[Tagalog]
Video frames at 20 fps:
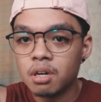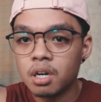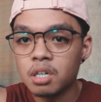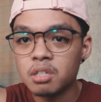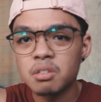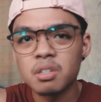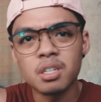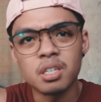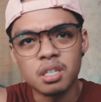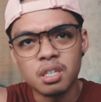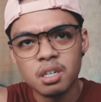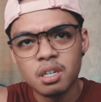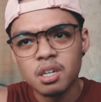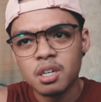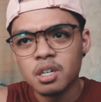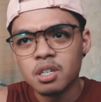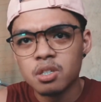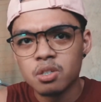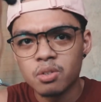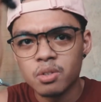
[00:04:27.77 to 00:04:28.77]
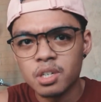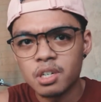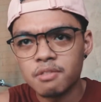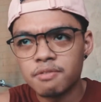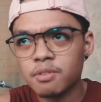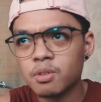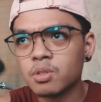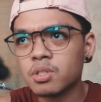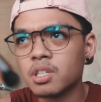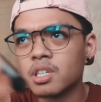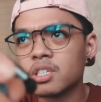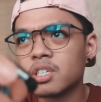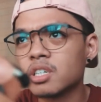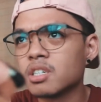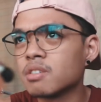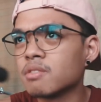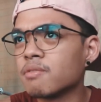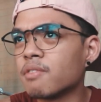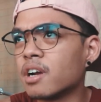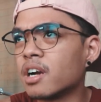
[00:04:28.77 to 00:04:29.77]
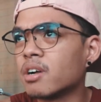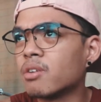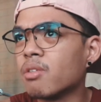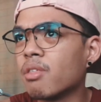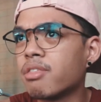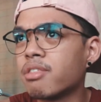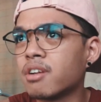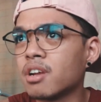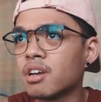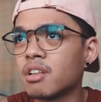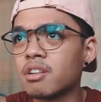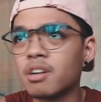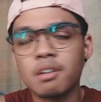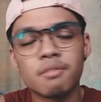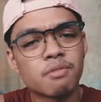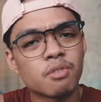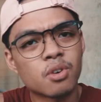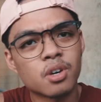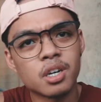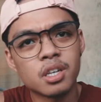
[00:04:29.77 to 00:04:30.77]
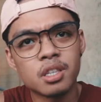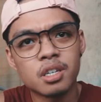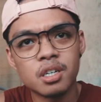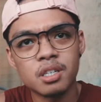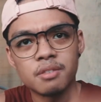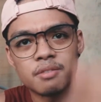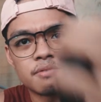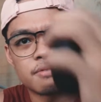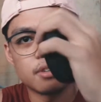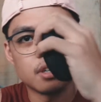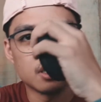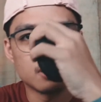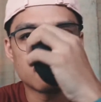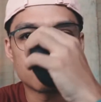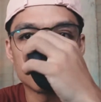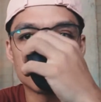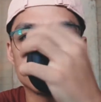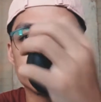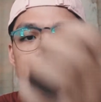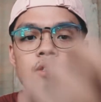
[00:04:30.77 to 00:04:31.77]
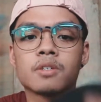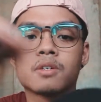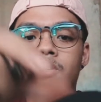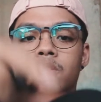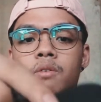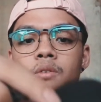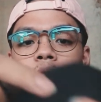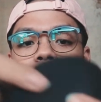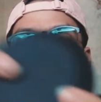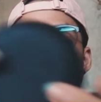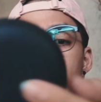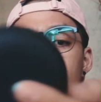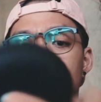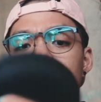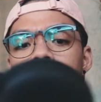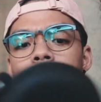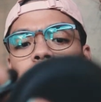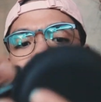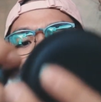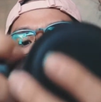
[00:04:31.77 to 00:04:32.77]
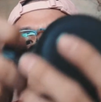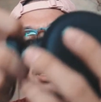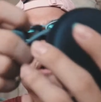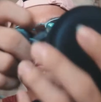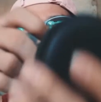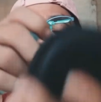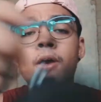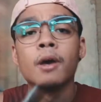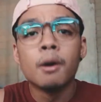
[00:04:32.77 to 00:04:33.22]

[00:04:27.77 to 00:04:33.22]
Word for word: Actually. So, earphones nasa around 300, 400 for earphones. Medyo okay naman siya.